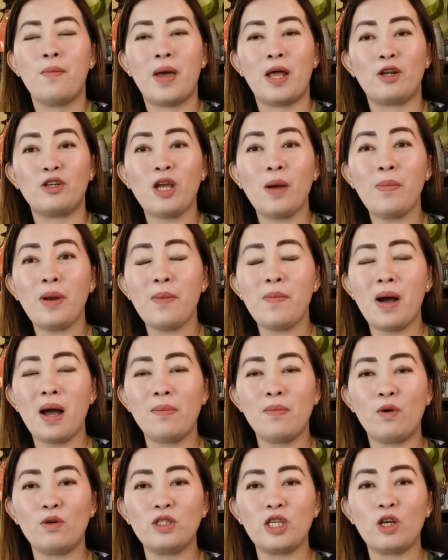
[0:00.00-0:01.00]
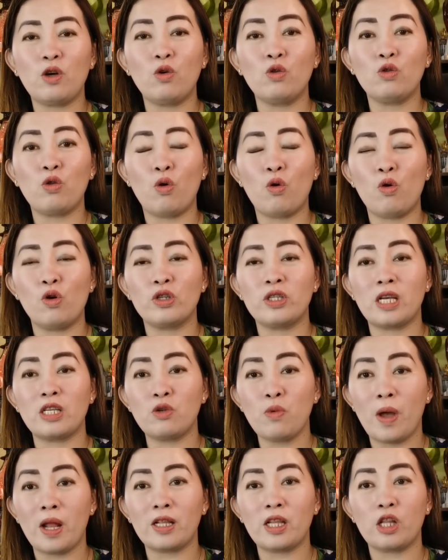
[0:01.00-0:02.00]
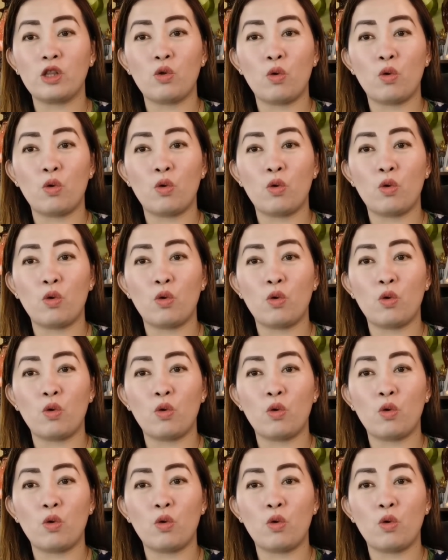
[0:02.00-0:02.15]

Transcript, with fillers: Pero syempre mga bossing kung tungkol sa swerte,